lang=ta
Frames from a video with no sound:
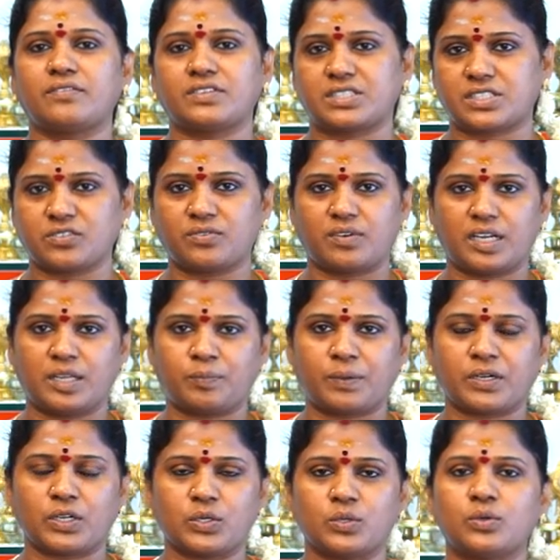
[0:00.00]
தான் வச்சு
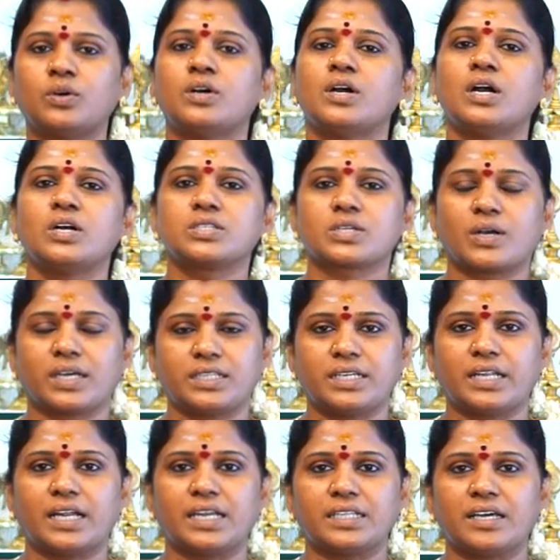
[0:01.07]
வழிபடணும் ஸோ
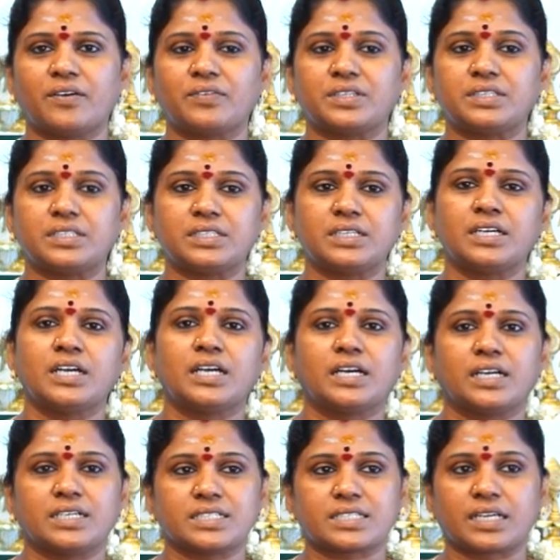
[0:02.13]
அதனால தான் வந்து
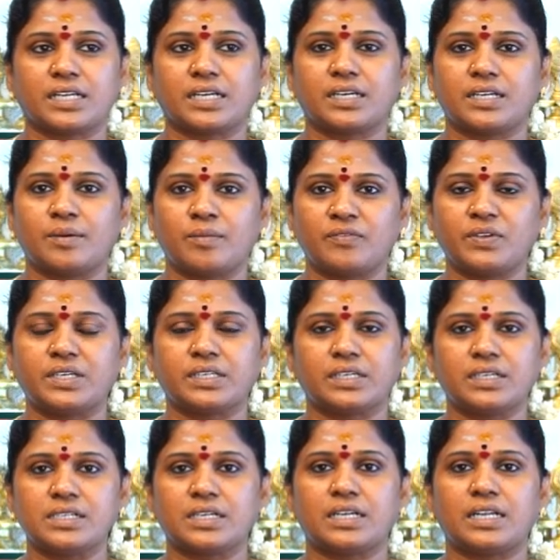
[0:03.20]
நம்ம
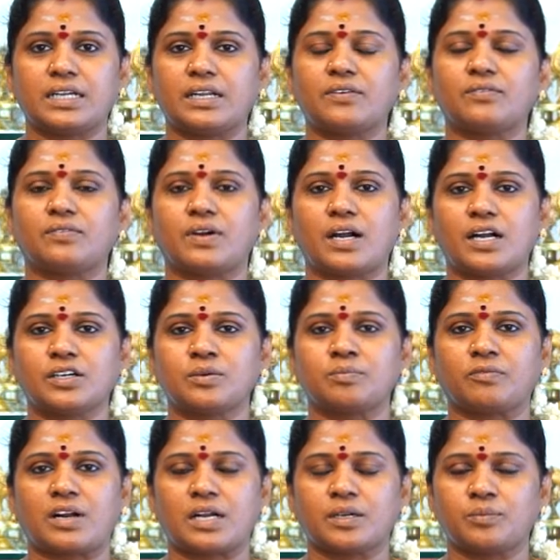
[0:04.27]
விக்கிரகங்கள் எல்லாம் வாகம்
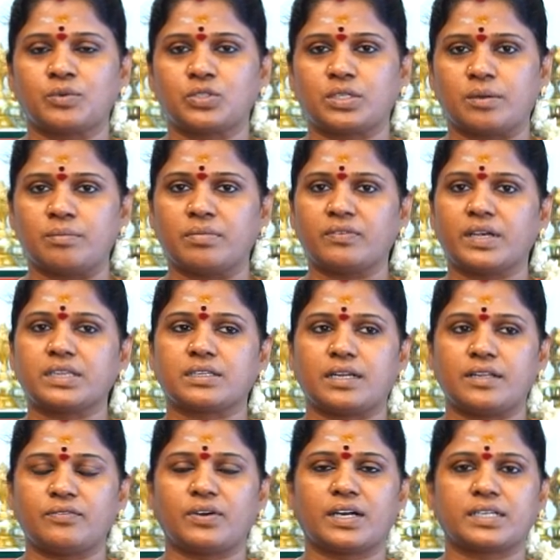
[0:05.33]
வாங்கும்போது ரொம்பவே
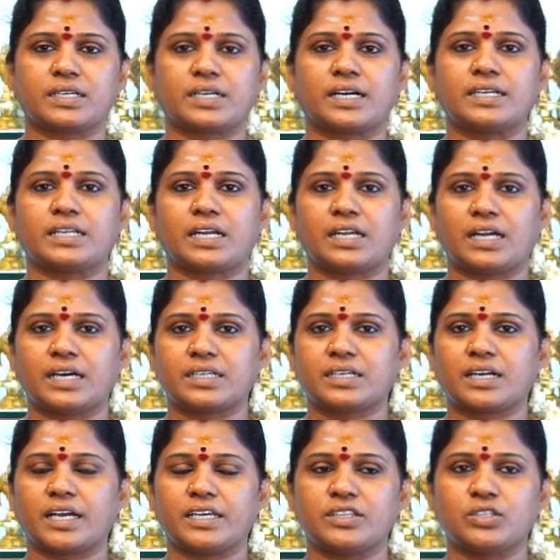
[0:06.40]
தெளிவாக இருக்கா நல்லா
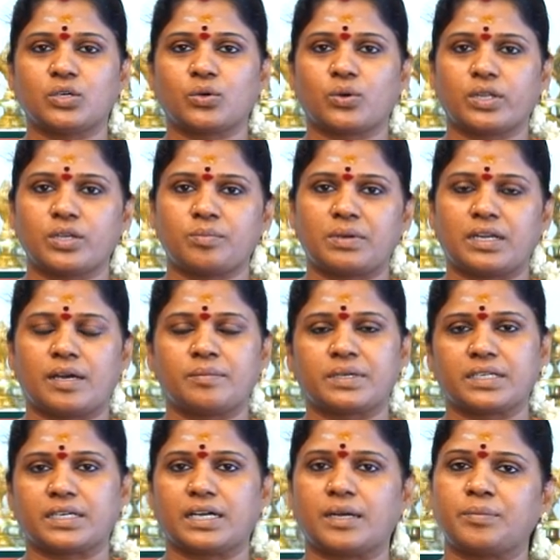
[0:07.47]
இருக்கா எந்த குறையும்
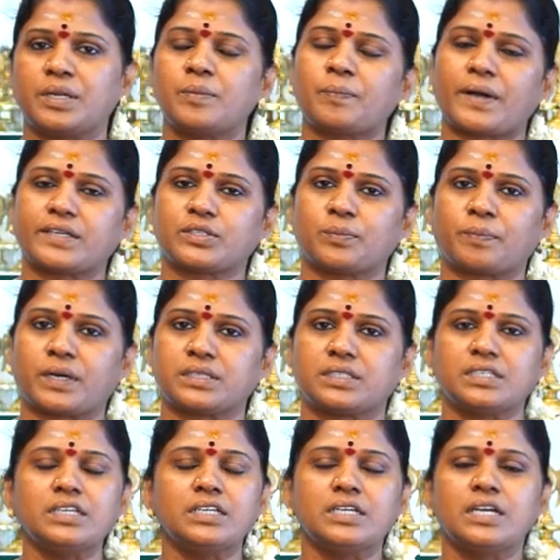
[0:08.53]
இல்லாமல் இருக்கா அப்படின்னு பார்த்து பார்த்து